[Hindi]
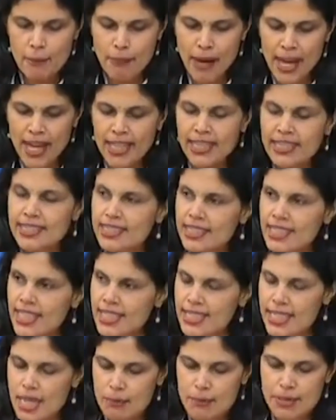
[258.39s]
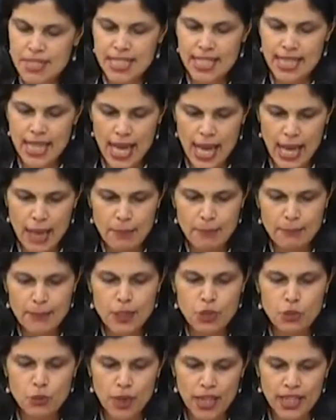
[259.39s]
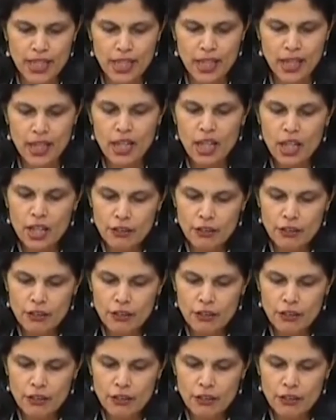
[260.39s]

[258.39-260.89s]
माई जीएचएमसी ऐप के द्वारा